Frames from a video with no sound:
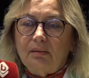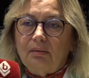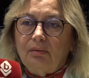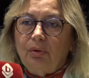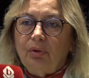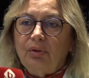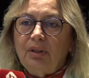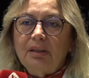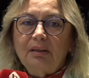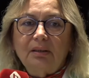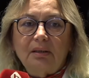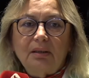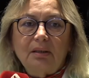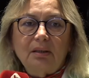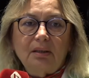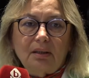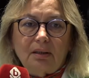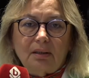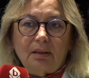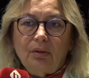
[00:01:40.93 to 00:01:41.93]

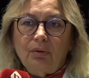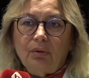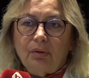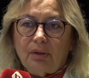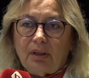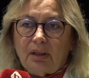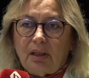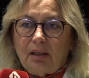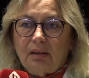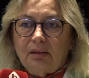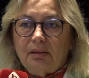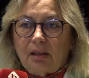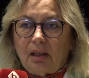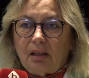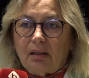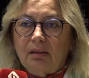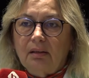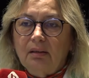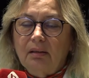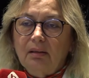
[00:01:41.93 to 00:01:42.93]
yönettiği kitle olarak
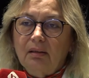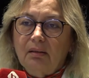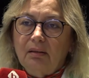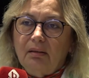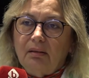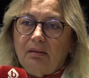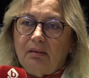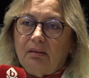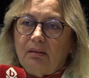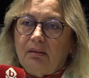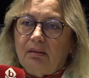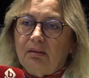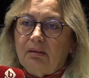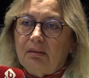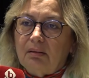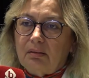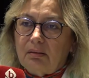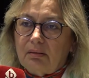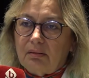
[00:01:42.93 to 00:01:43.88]
da e,